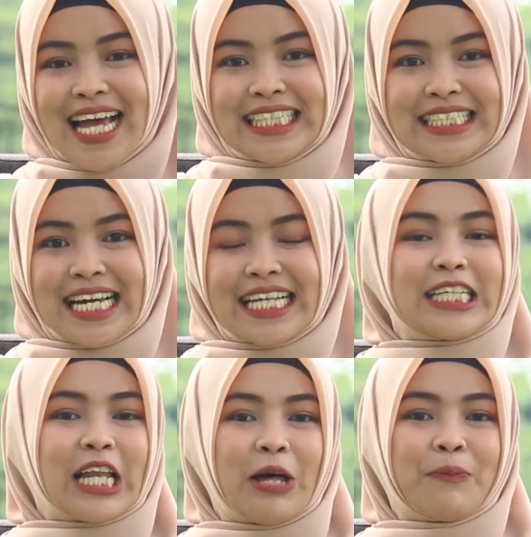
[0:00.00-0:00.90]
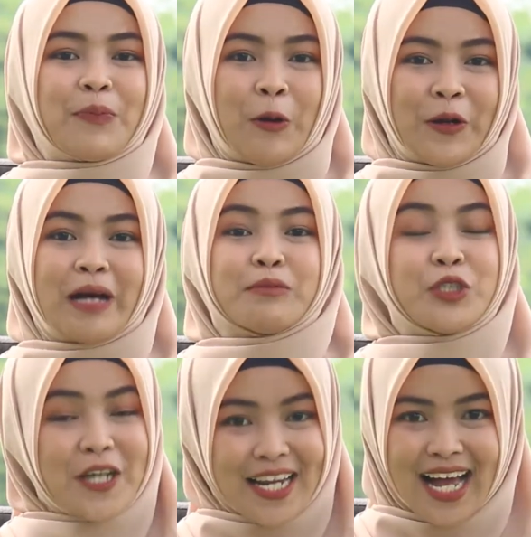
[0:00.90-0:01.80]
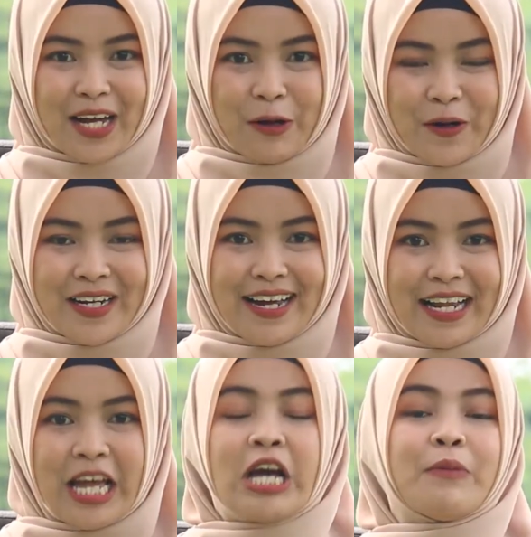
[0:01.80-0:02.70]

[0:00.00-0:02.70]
Anda dalam program Syariah Corner.